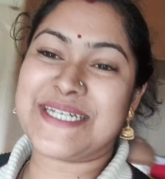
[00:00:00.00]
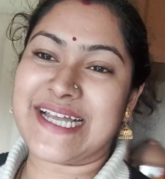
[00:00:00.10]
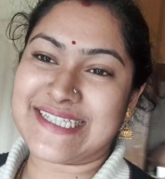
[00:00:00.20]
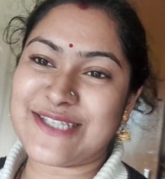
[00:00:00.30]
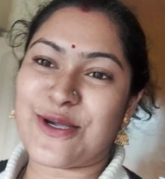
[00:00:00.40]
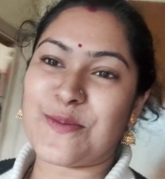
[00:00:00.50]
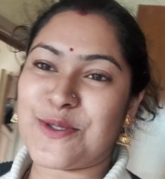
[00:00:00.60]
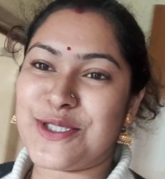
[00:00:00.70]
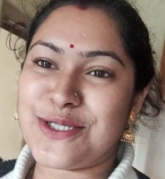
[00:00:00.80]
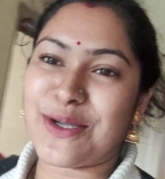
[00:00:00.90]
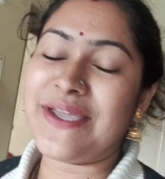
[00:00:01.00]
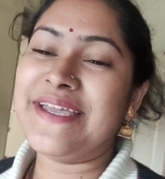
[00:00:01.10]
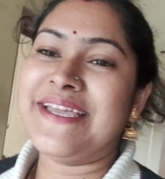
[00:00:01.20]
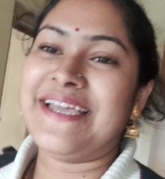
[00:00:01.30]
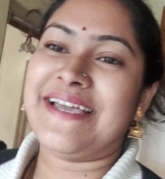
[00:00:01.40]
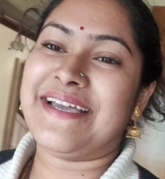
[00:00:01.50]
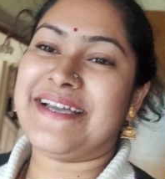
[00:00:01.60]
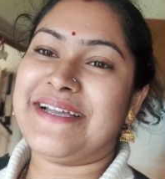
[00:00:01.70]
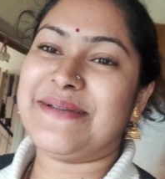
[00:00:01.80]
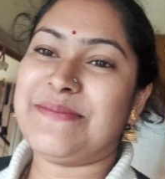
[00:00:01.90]
তো আমার দুঃখের কথা শোনার মতো
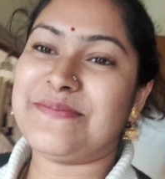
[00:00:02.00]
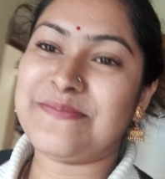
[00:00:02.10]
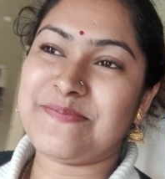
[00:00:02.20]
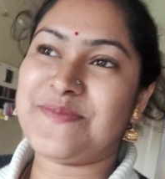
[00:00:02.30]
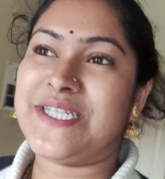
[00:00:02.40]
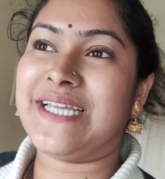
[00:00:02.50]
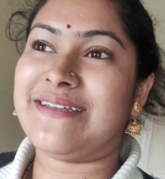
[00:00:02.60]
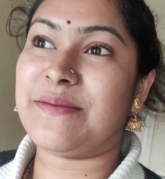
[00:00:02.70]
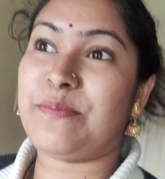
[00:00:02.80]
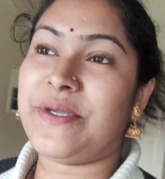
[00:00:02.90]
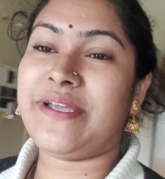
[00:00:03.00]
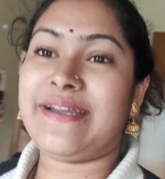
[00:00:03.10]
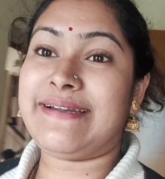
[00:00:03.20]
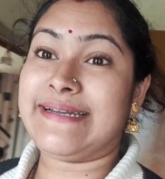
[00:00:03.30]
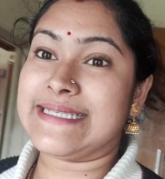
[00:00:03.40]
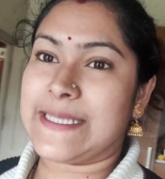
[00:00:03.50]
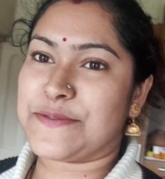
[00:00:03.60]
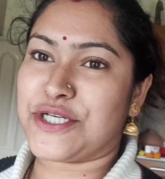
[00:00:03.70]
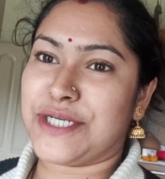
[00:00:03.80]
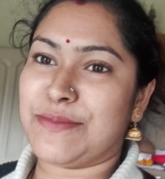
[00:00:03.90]
একমাত্র তোমরাই আছো যে আমার
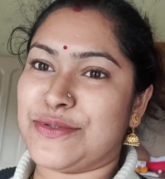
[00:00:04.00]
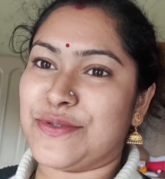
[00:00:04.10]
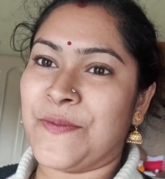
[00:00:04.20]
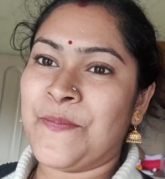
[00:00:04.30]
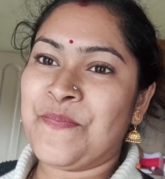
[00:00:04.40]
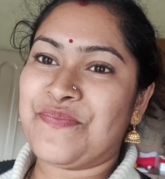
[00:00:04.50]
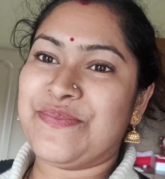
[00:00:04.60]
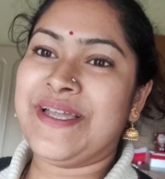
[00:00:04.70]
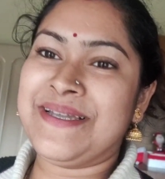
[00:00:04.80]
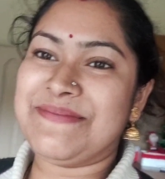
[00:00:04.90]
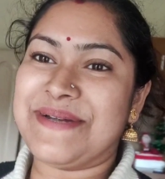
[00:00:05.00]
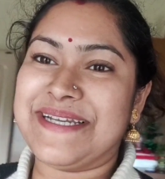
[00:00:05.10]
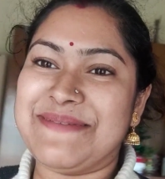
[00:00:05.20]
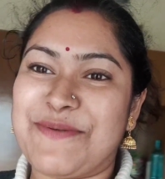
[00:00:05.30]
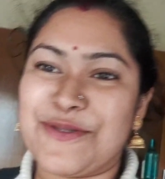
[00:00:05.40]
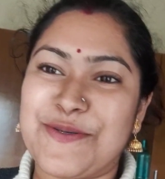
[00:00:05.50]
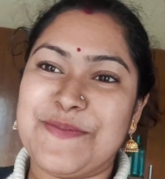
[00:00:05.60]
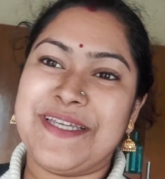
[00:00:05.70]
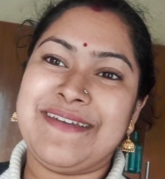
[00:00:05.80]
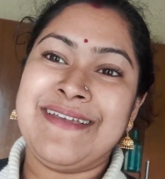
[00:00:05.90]
পাশে থাকো তো
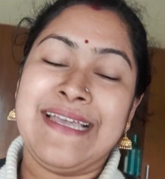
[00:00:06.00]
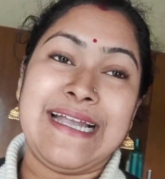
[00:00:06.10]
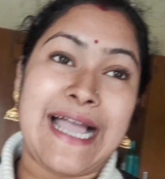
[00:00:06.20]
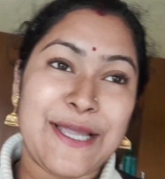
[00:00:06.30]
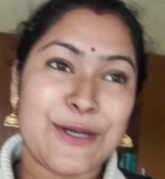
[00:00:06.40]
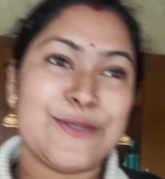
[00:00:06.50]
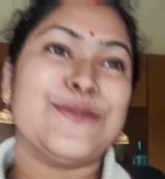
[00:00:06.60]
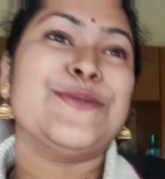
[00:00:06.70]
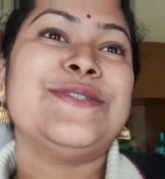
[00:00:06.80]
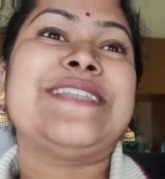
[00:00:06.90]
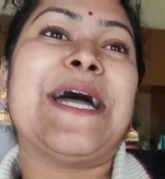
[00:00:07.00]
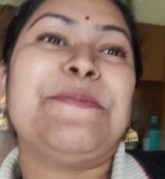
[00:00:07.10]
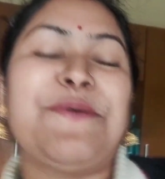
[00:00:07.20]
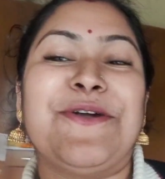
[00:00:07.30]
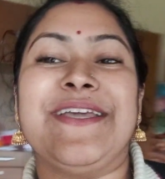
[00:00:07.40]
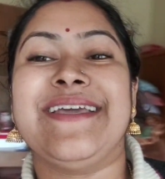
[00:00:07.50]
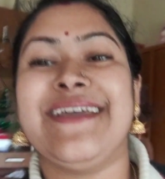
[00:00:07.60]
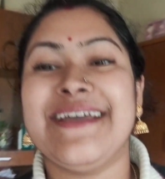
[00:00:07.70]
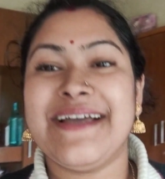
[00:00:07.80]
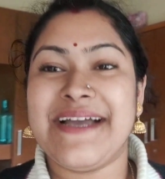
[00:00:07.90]
মানে আমি যখন প্রথমেই
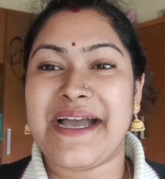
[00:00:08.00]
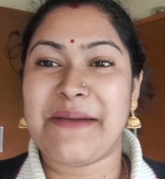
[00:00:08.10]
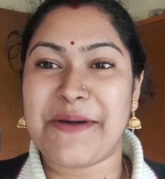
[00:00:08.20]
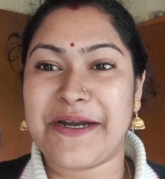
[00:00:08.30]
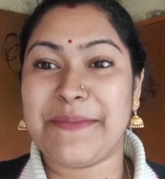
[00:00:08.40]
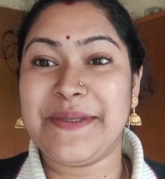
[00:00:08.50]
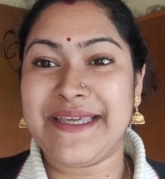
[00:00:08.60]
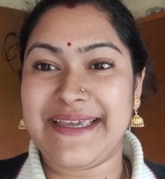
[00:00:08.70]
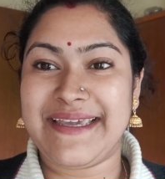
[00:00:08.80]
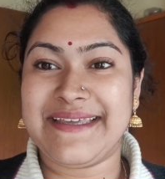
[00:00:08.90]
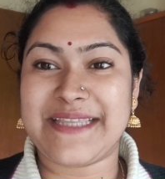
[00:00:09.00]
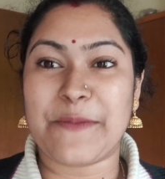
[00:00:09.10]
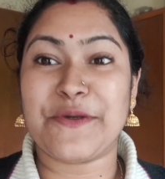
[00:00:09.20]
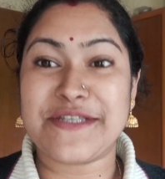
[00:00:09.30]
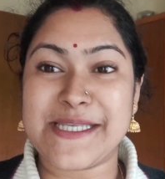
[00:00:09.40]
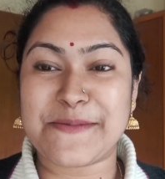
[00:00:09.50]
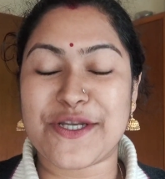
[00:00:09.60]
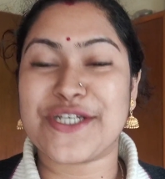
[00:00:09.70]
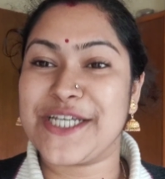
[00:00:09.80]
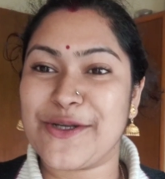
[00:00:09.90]
ভিডিওটা এডিট করতে বসলাম
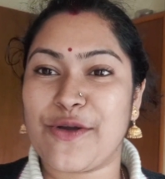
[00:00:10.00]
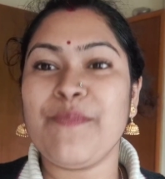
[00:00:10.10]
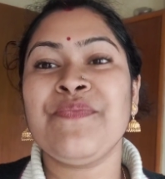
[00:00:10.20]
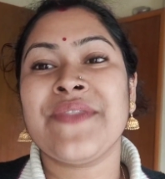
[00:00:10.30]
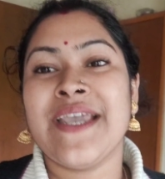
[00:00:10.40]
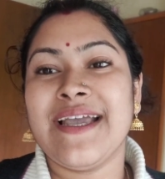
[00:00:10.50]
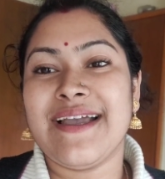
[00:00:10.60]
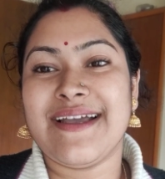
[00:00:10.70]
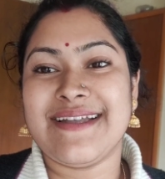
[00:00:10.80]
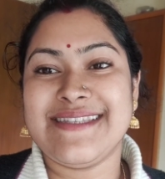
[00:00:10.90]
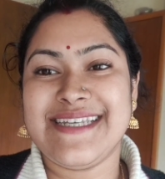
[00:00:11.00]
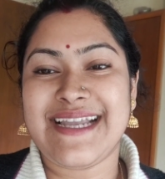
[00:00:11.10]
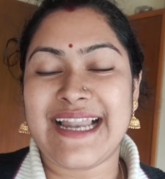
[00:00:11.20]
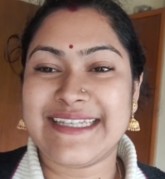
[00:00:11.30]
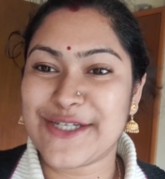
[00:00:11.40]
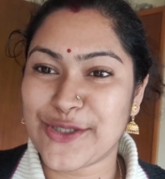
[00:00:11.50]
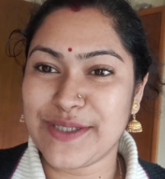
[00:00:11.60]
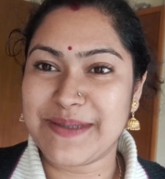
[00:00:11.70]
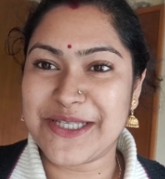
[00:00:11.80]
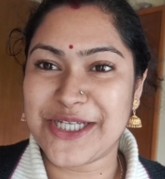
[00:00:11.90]
তখন আমার এত কান্না পাচ্ছিল
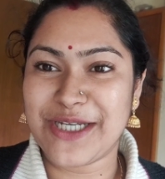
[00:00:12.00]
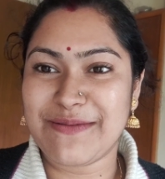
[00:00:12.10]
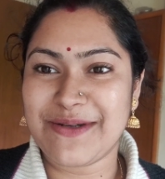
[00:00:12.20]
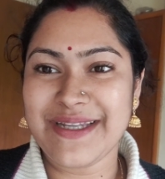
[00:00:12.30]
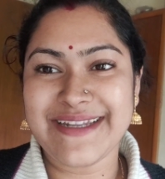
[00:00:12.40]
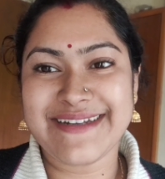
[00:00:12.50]
মানে এত